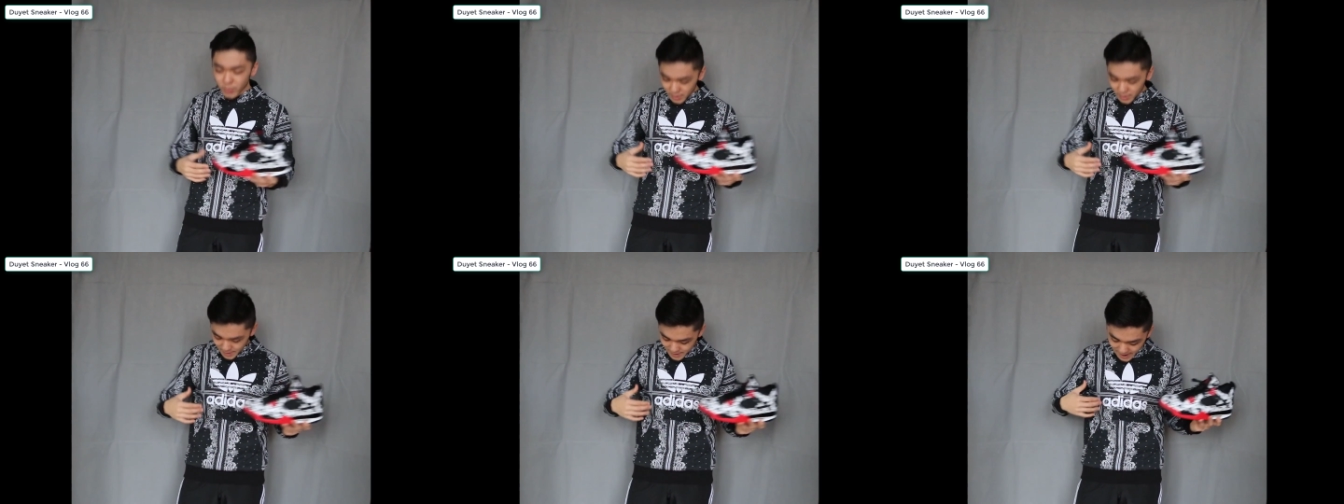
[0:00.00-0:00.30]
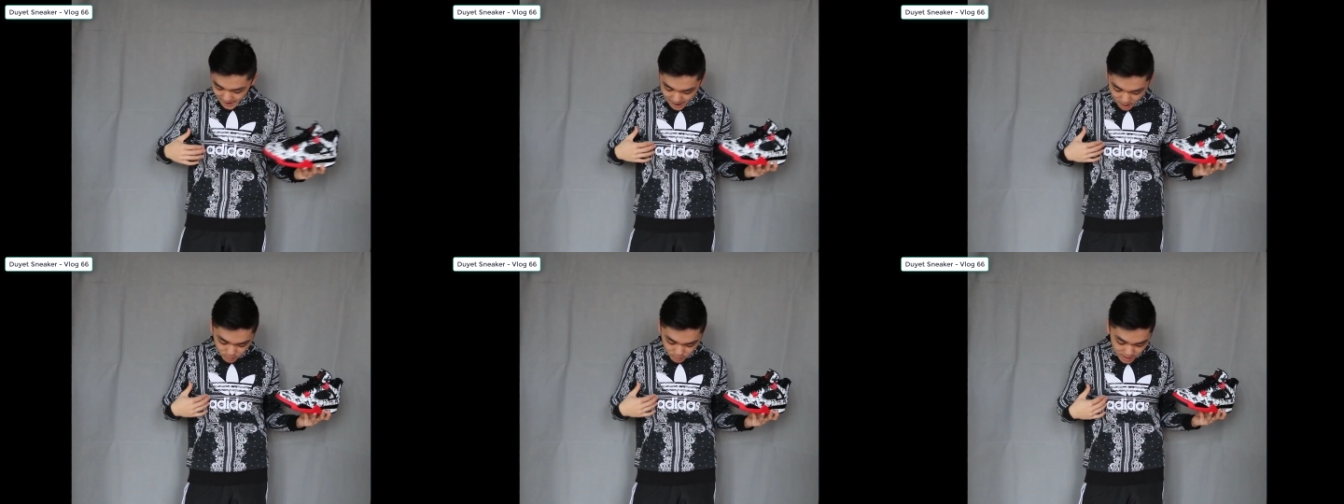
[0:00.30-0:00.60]
thì
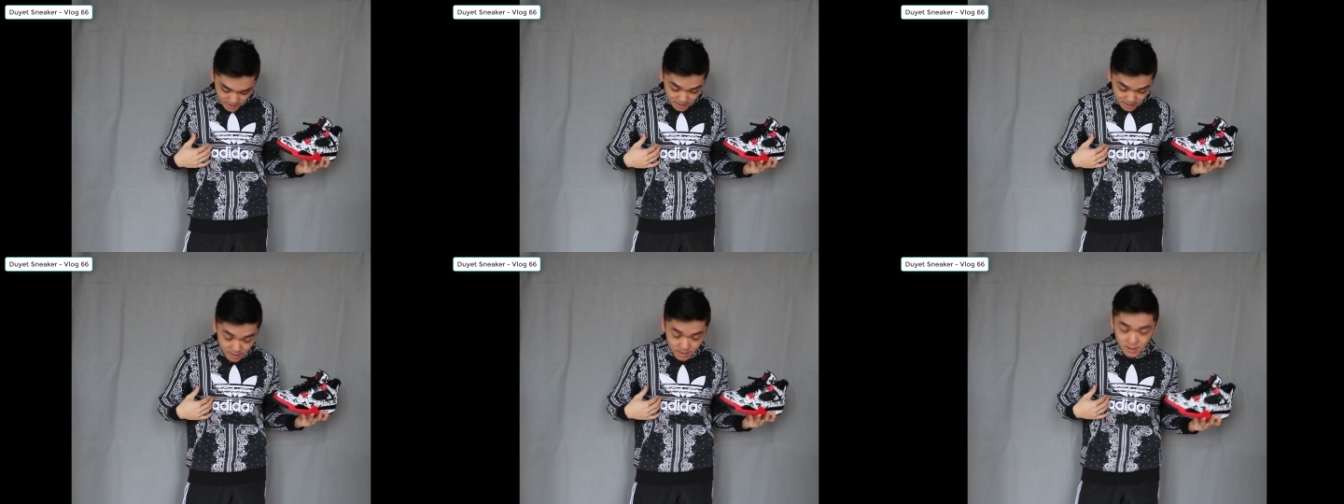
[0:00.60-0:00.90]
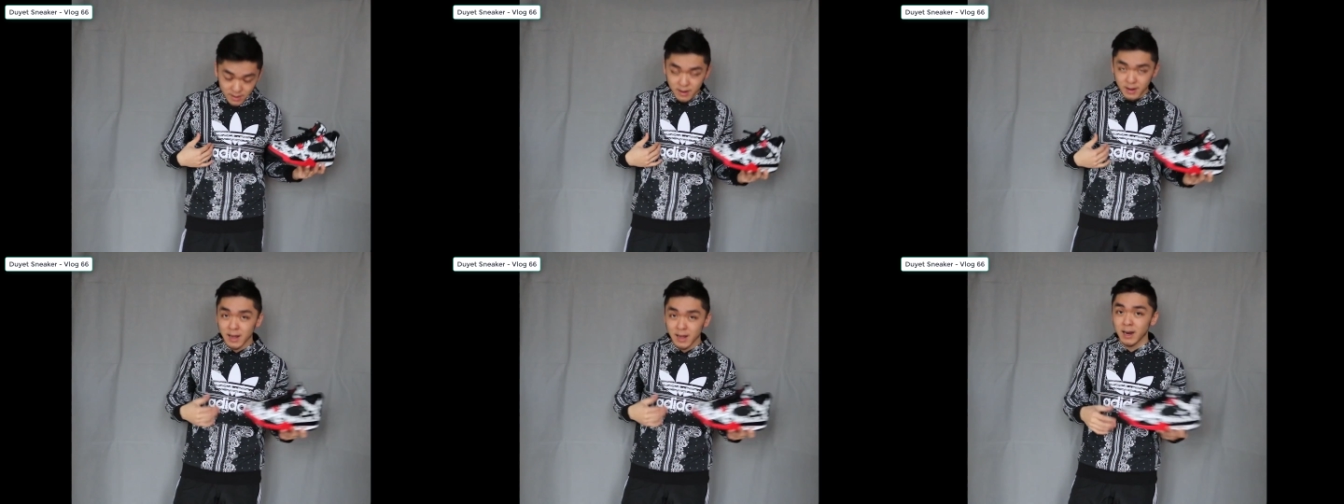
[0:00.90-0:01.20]
cái áo này này
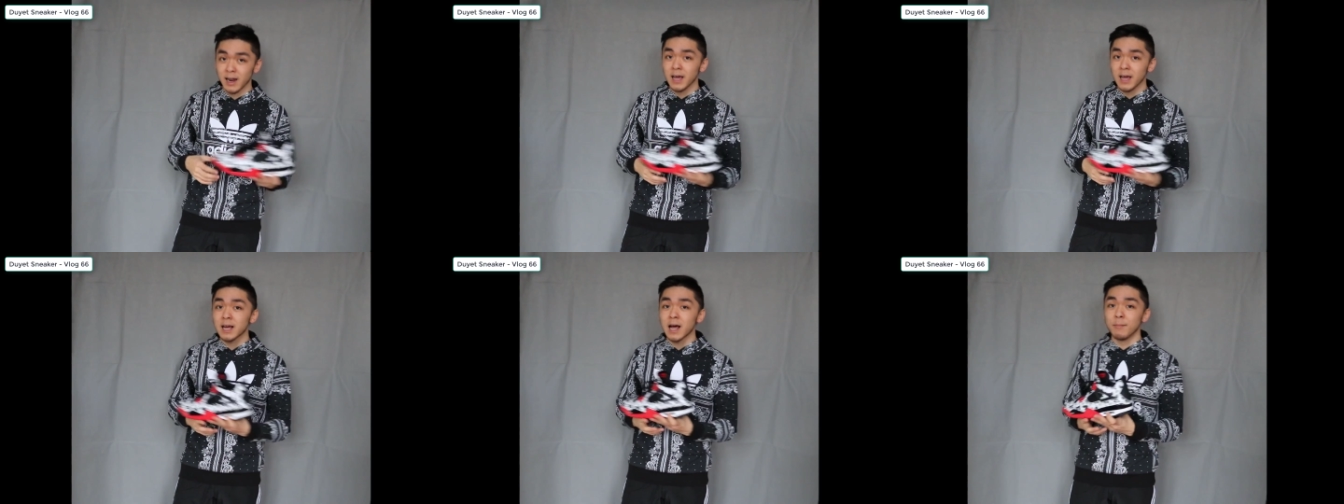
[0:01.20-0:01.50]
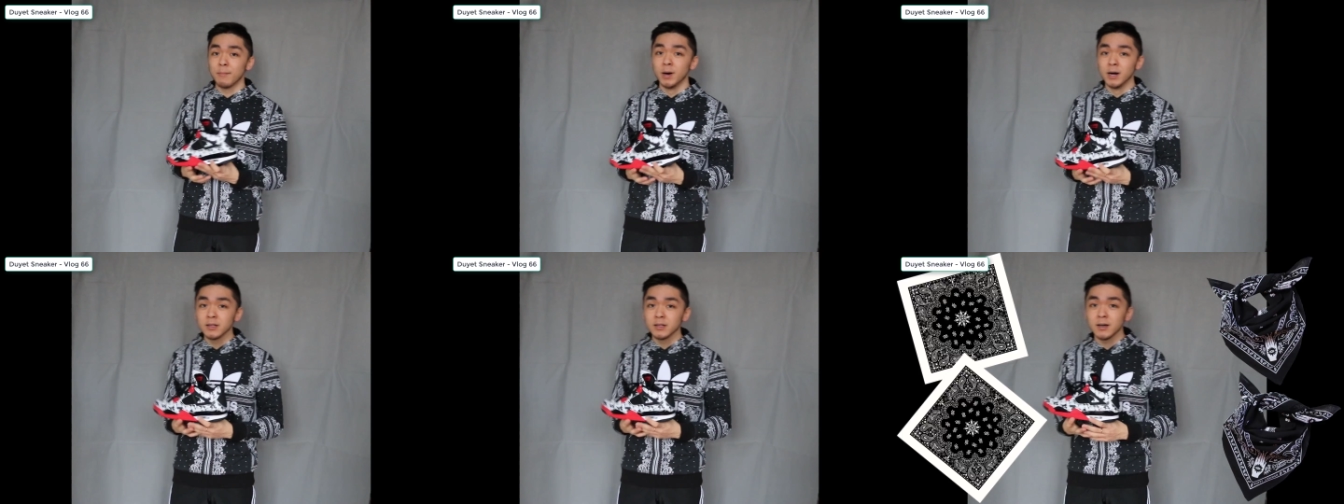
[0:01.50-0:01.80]
là lấy
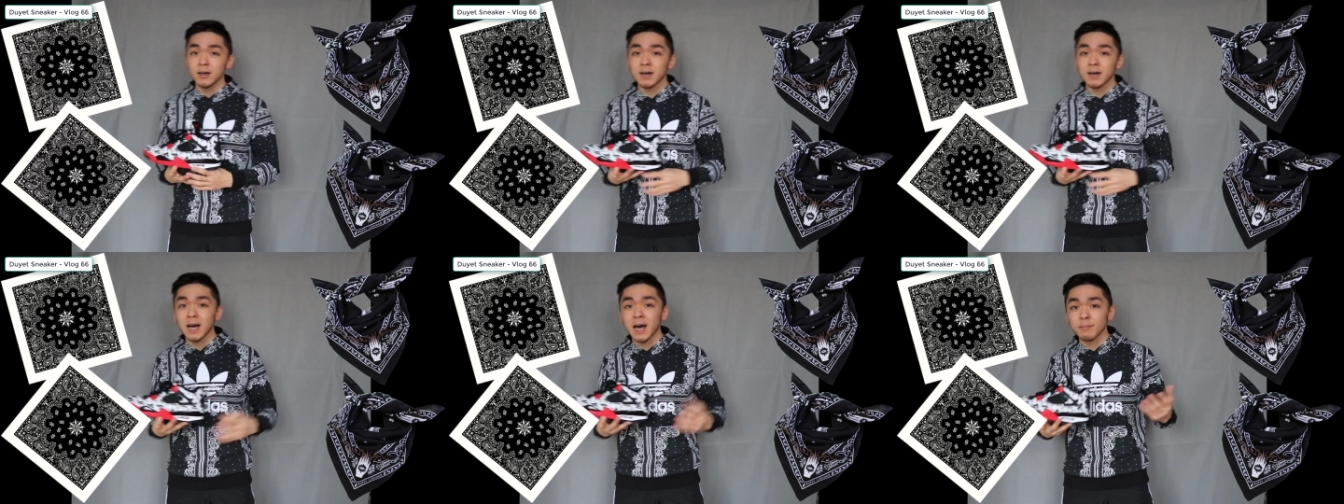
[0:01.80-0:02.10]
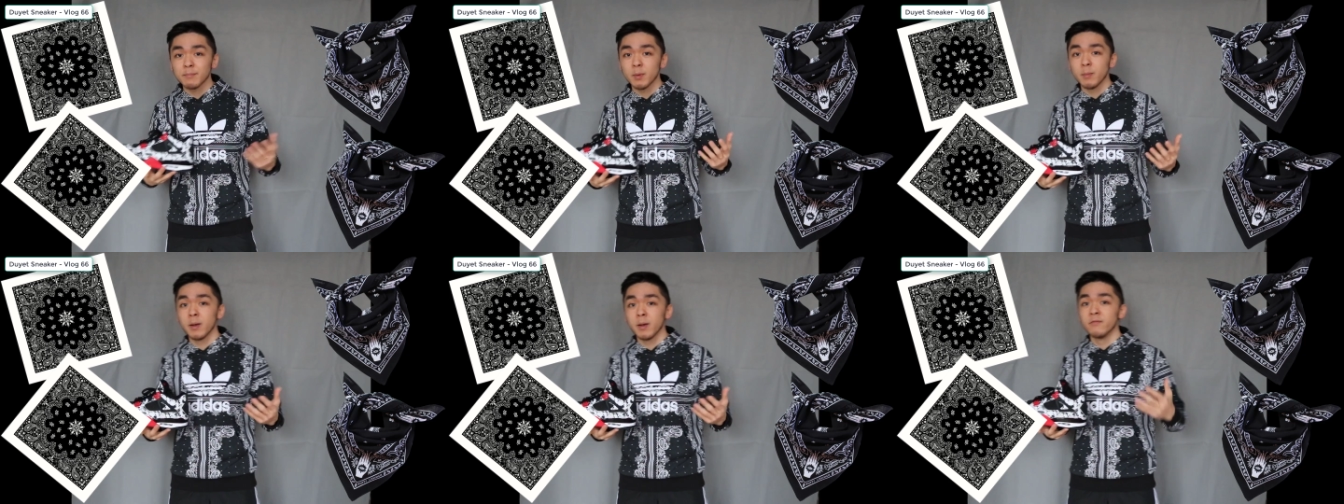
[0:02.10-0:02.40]
cảm hứng từ cái
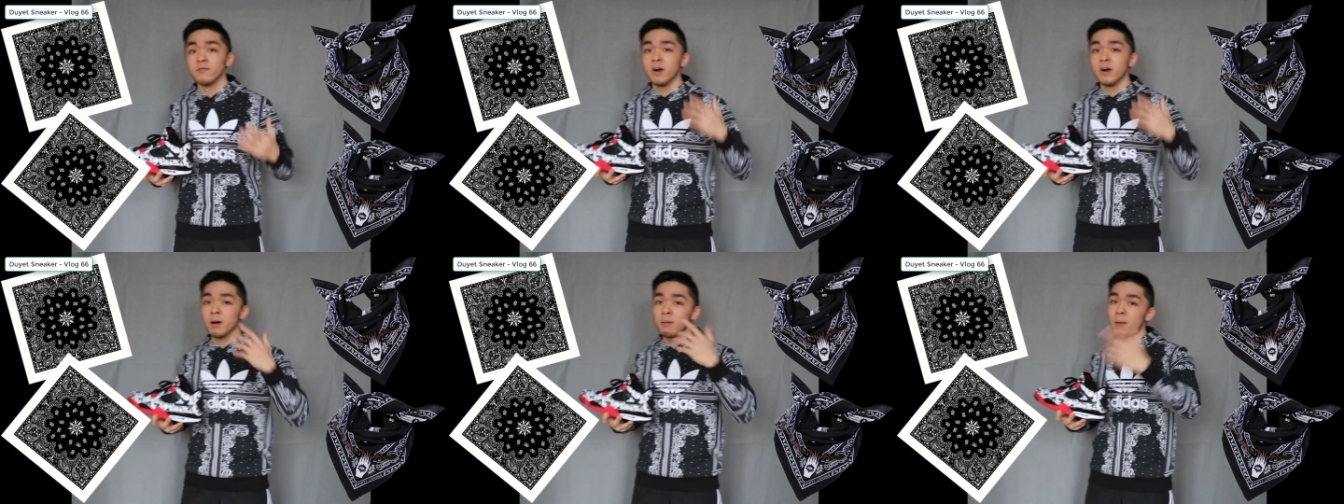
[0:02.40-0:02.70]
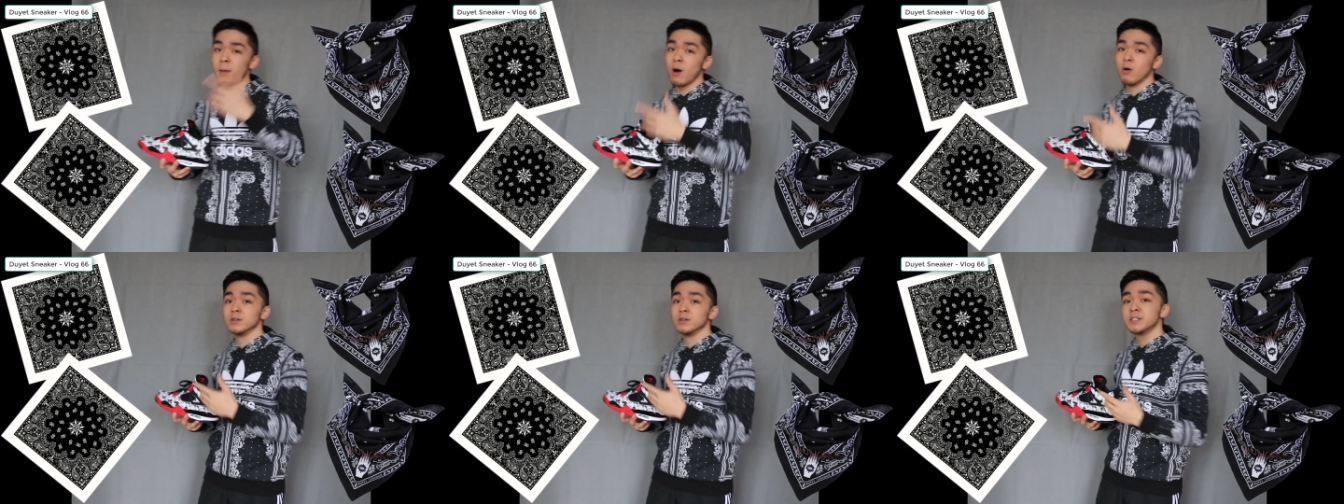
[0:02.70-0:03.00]
khăn mà mình vừa
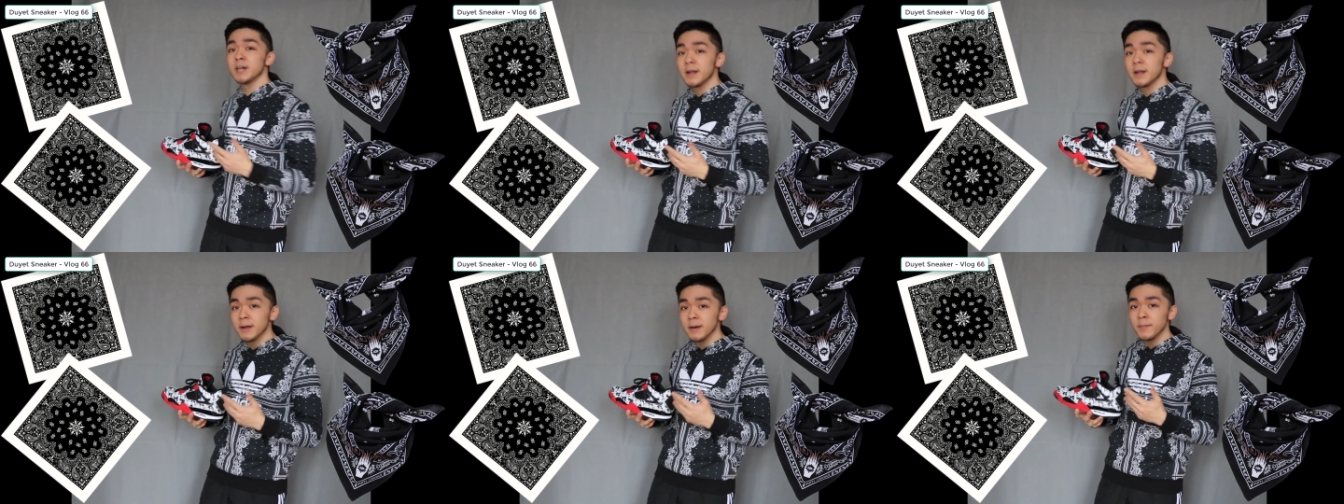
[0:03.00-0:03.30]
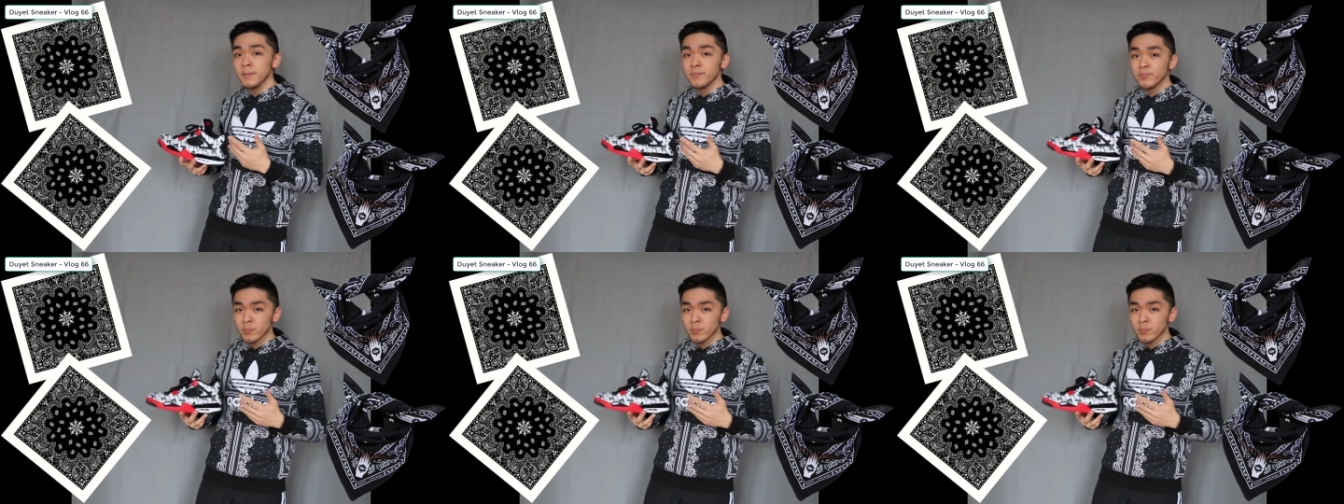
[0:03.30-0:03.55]
bảo ở trên đấy